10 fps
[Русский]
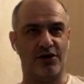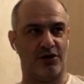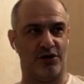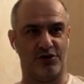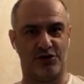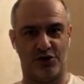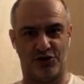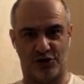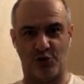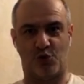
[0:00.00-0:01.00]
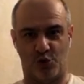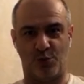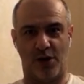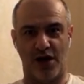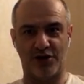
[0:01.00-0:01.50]
Если тебе человек
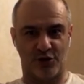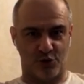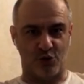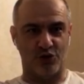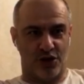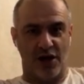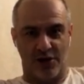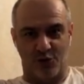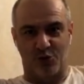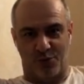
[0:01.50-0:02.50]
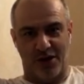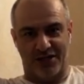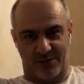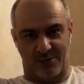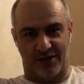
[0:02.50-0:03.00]
улыбается, то он реально
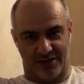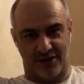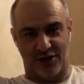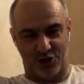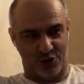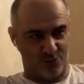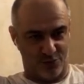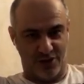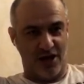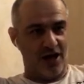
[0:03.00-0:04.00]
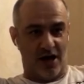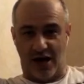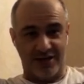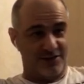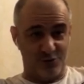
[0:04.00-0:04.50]
улыбается по-настоящему.
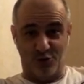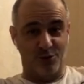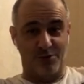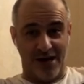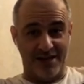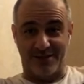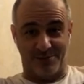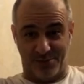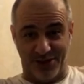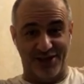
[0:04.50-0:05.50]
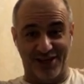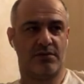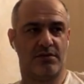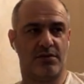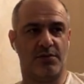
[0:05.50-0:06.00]
А если не улыбается,
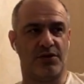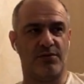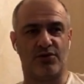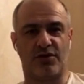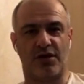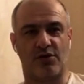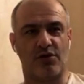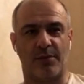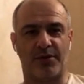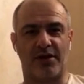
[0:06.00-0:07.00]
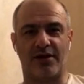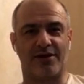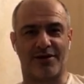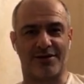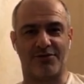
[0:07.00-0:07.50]
беги. Не потому, что я такой капитальный
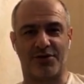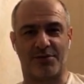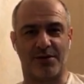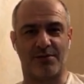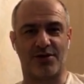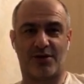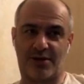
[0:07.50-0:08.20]
красавчик, понимаешь?